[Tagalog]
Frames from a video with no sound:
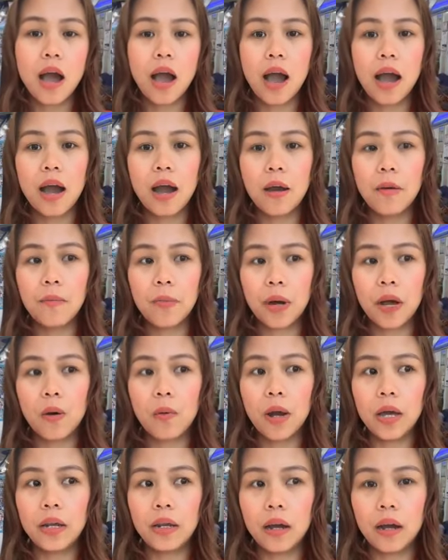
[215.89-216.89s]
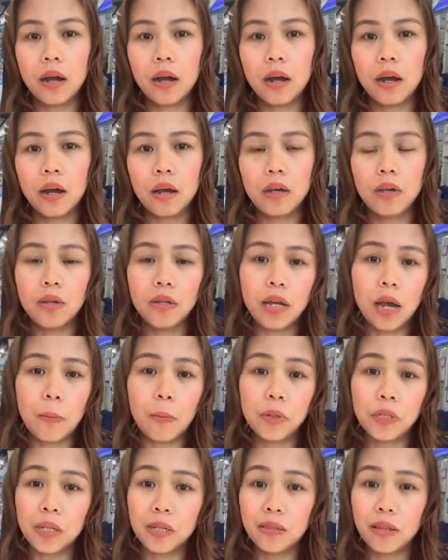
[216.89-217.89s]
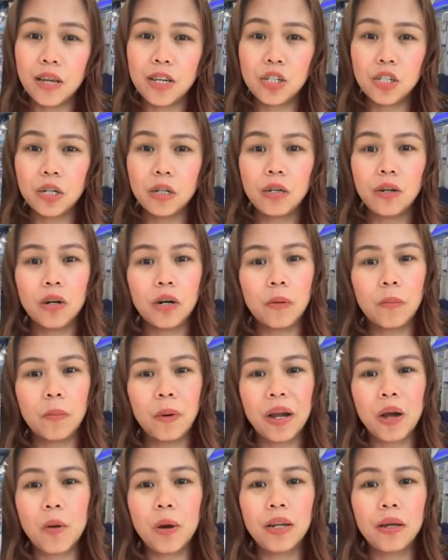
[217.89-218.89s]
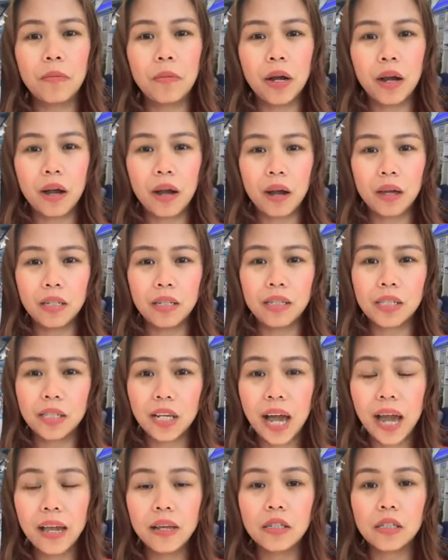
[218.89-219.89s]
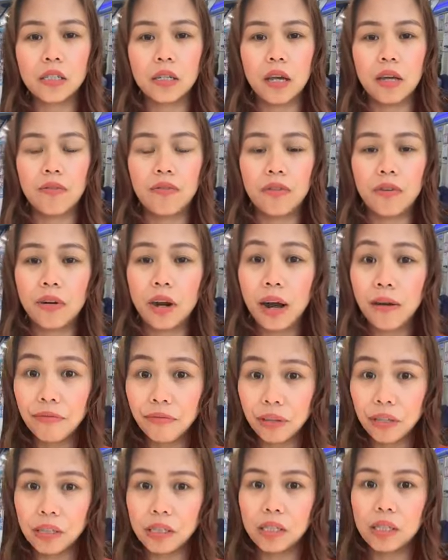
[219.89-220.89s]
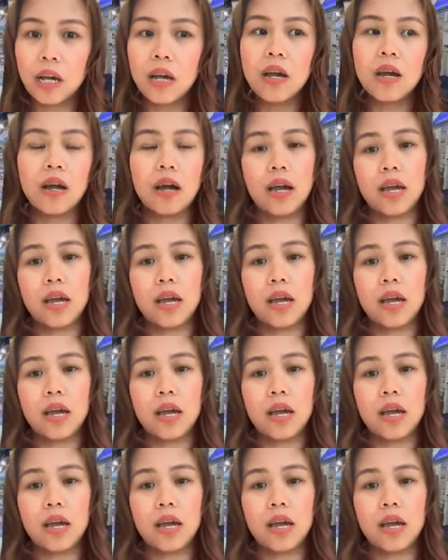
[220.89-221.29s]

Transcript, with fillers: um, paggawa ng, yun nga, presentation or paggawa ng mga designs, infographics.